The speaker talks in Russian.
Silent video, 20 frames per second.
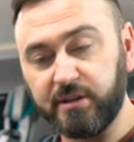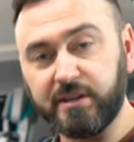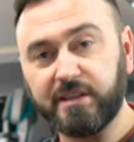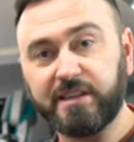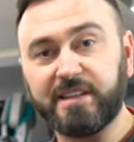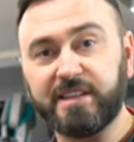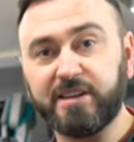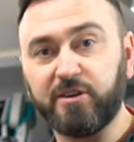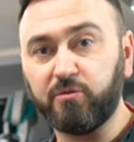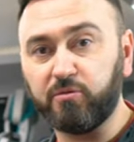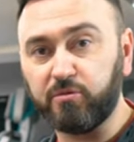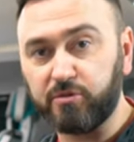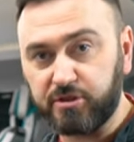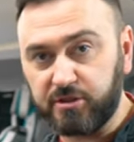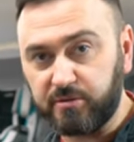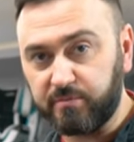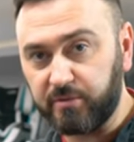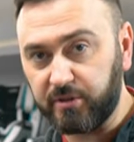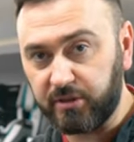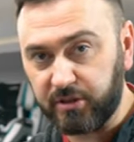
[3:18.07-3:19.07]
Это
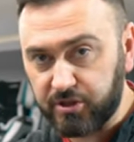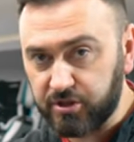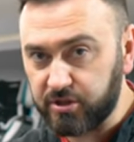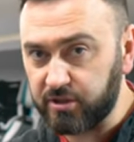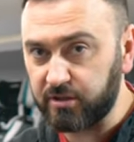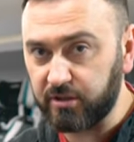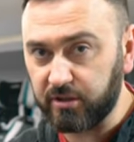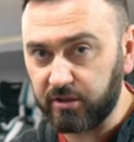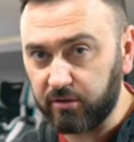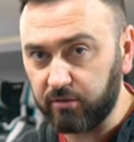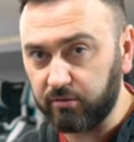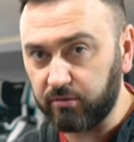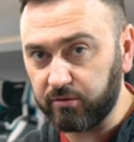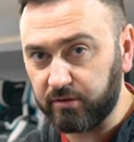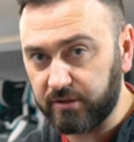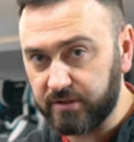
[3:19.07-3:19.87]
очень приличный наклон.